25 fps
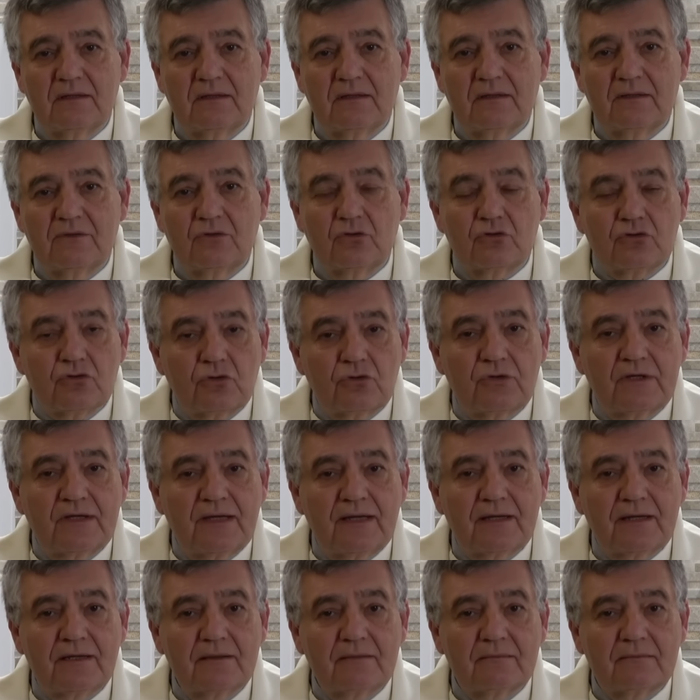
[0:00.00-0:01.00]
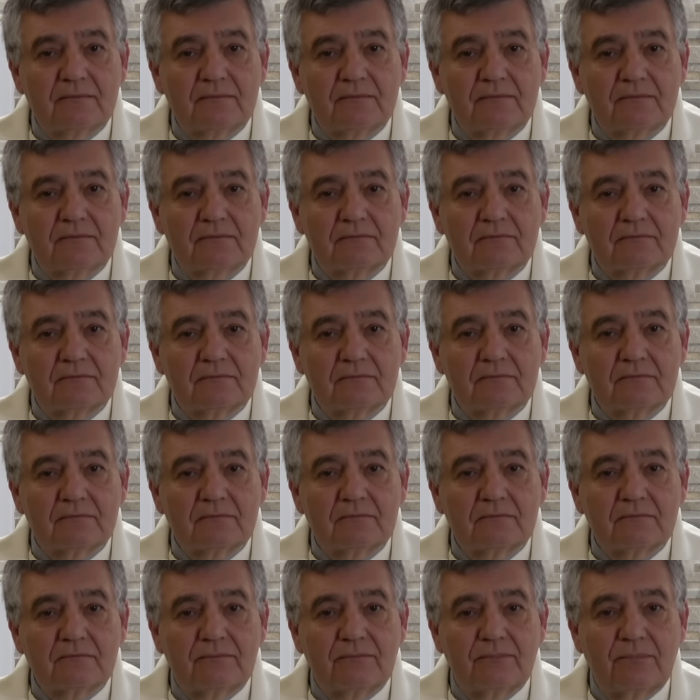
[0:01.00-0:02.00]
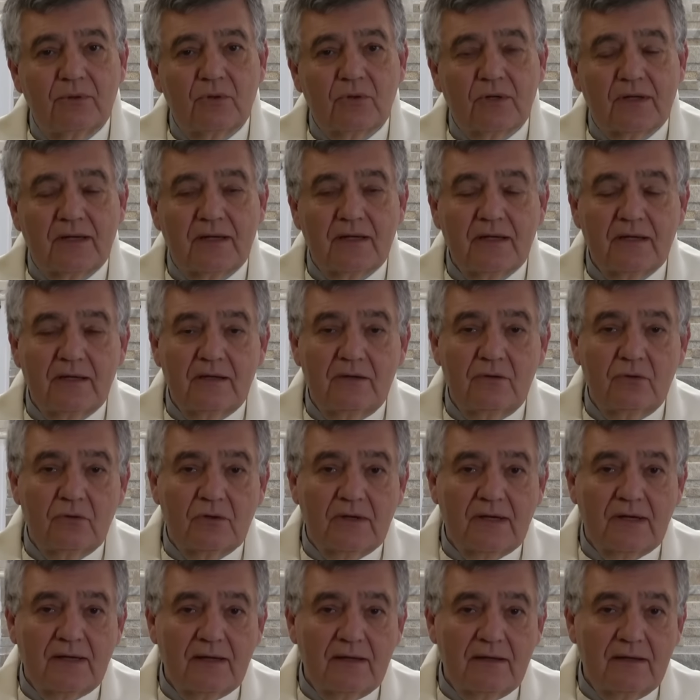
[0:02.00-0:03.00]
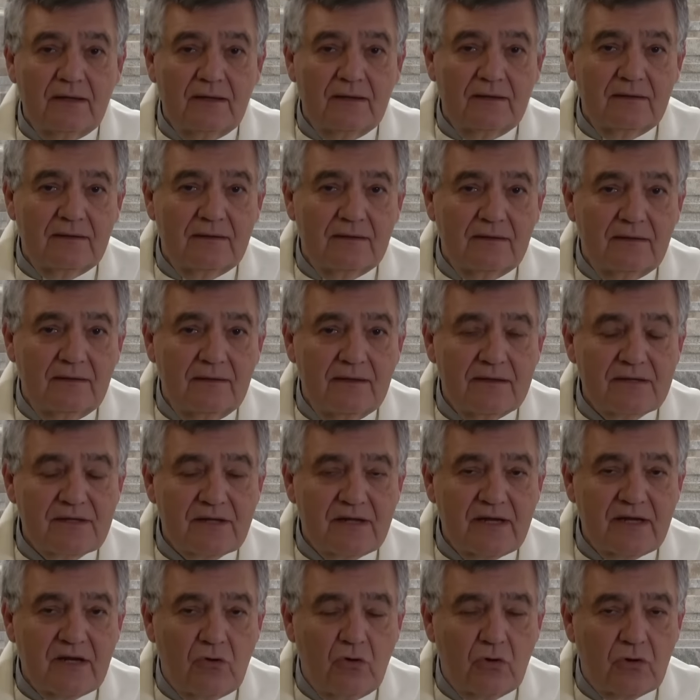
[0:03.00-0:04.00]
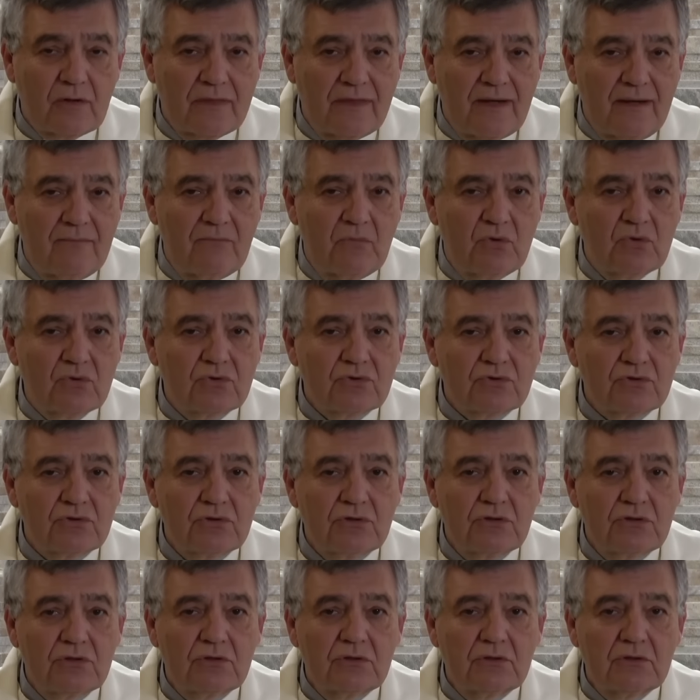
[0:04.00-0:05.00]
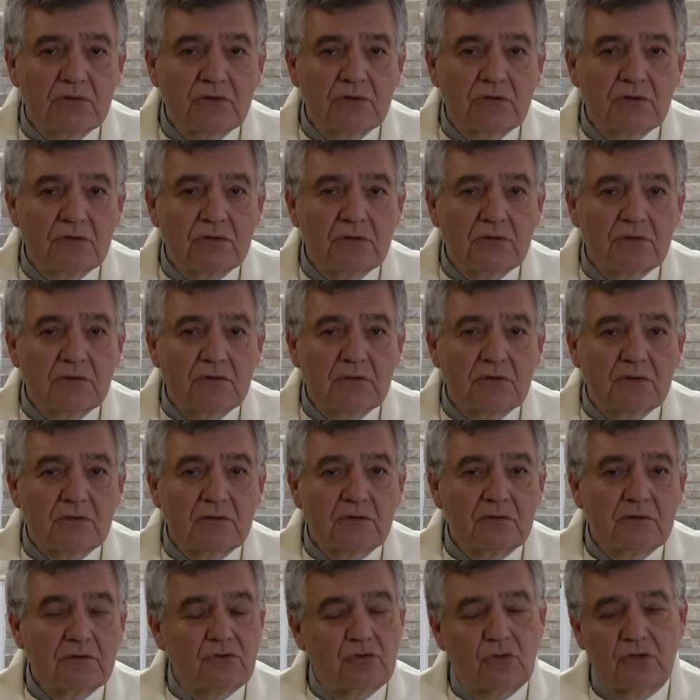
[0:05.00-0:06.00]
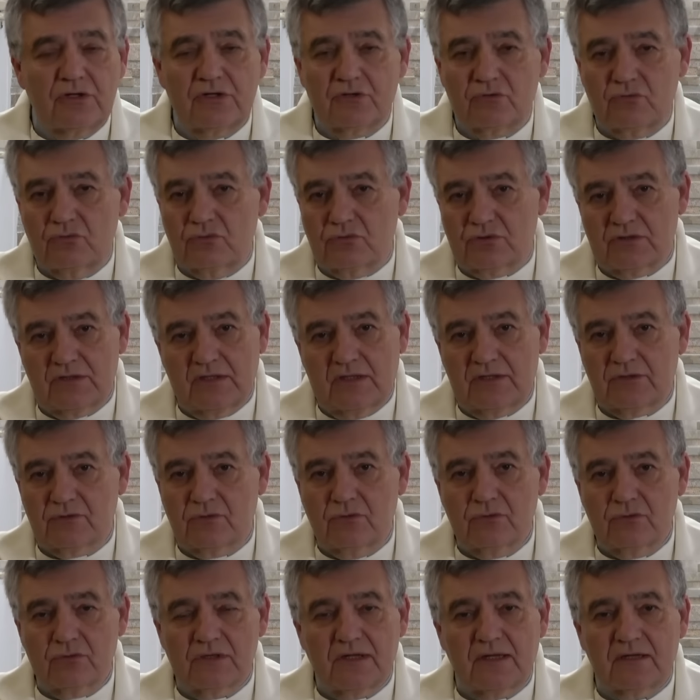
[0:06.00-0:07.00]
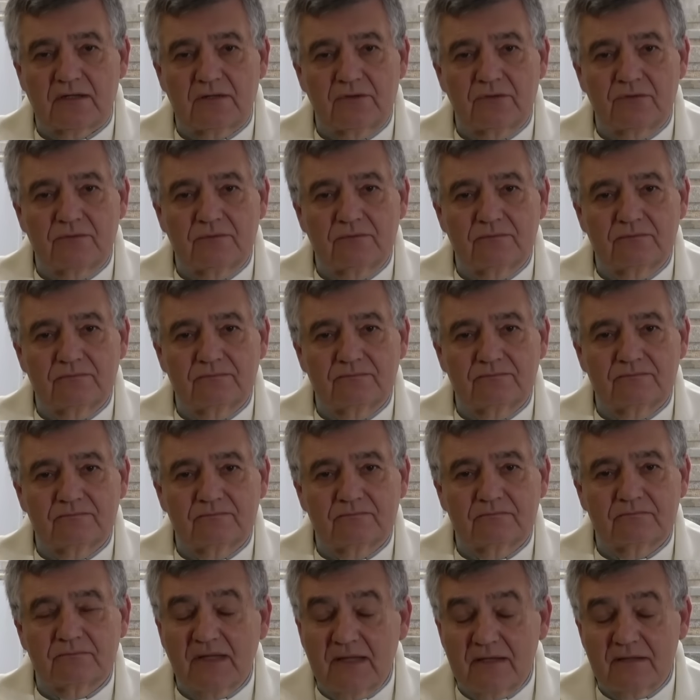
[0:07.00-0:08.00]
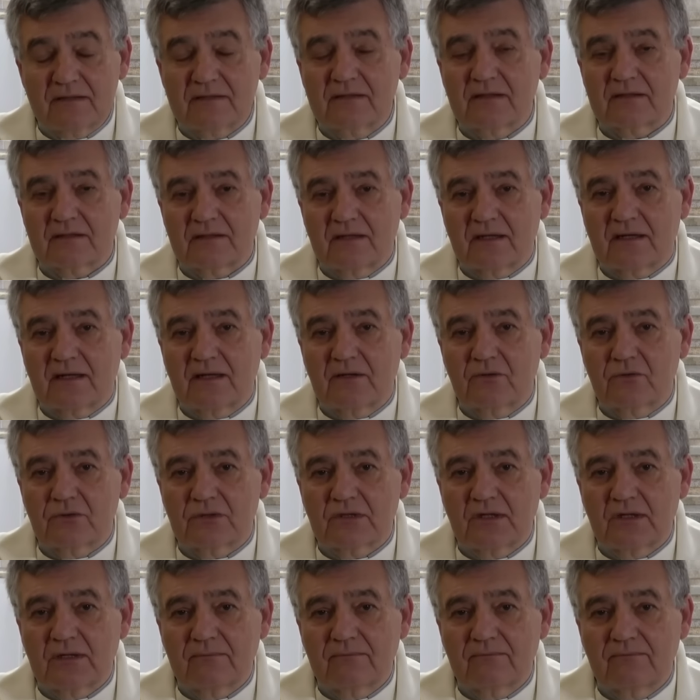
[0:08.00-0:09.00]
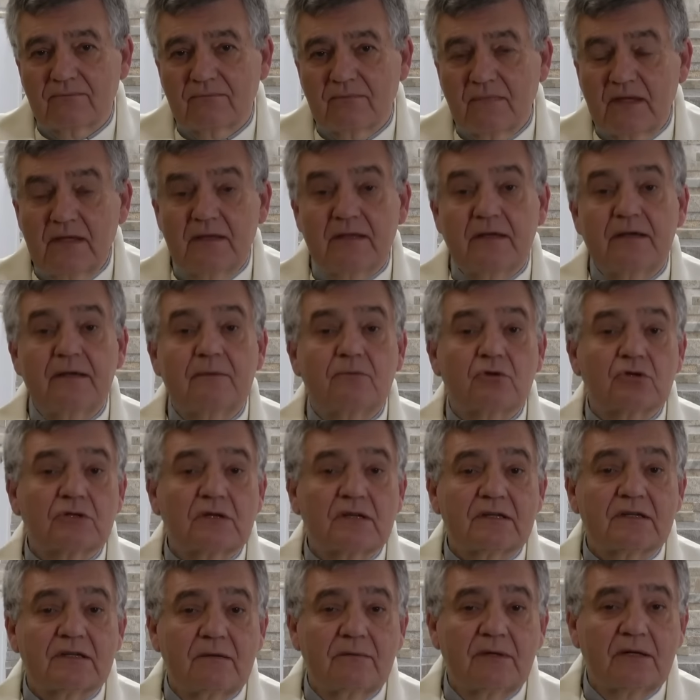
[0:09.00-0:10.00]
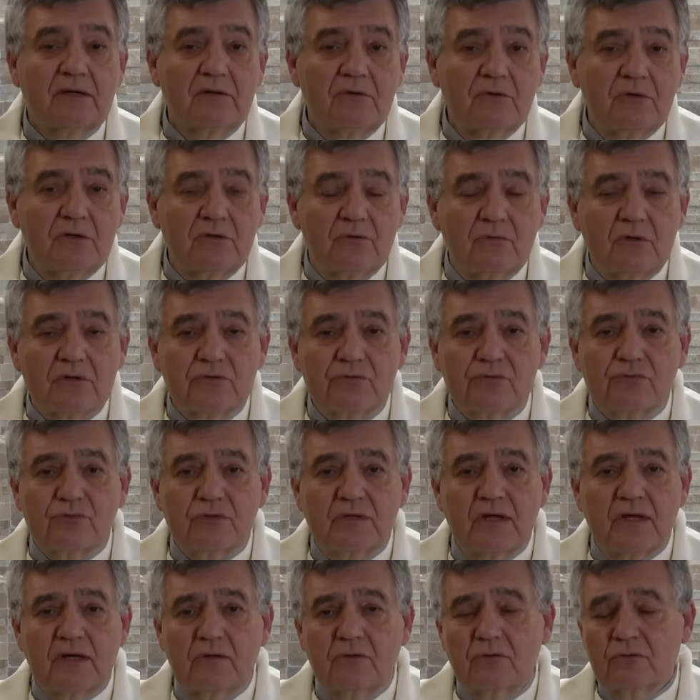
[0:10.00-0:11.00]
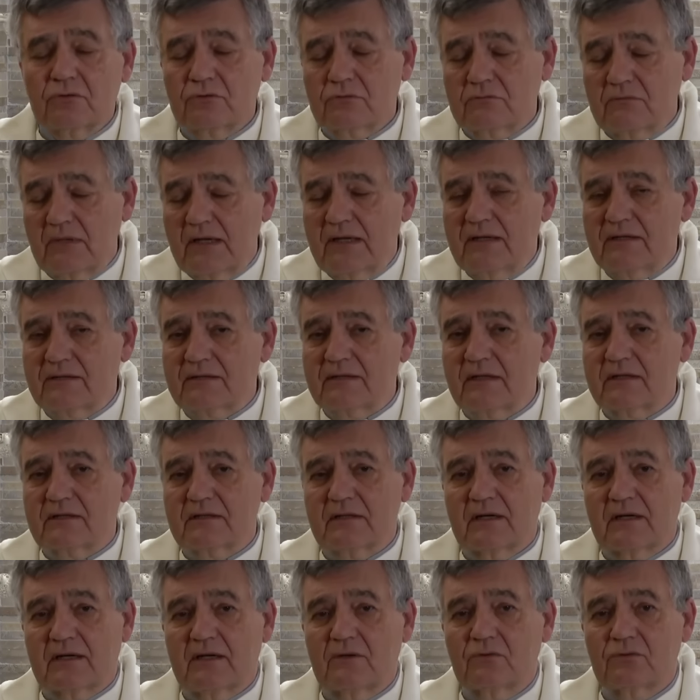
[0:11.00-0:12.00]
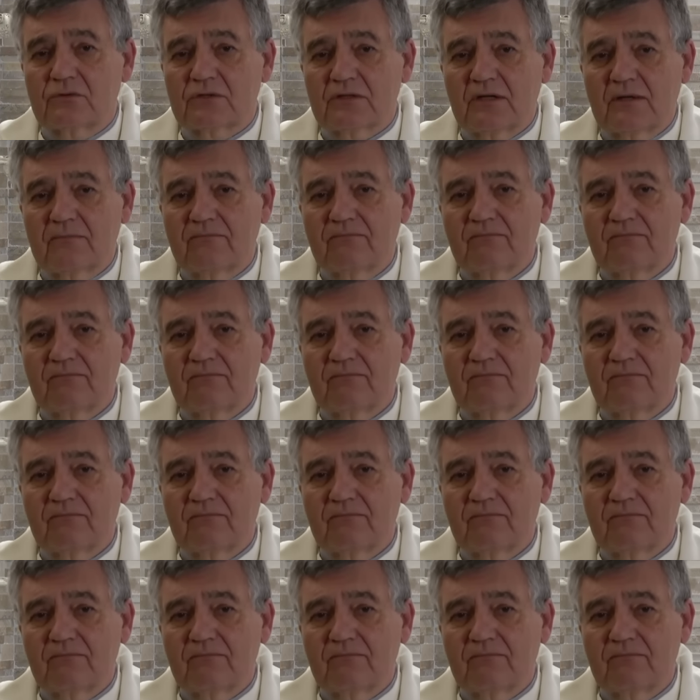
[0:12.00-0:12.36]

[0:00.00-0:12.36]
Nos odian porque lo que les recordamos no les gusta escucharlo. Esta es la causa. Y tenemos que saberlo y no asustarnos. Esta es la causa.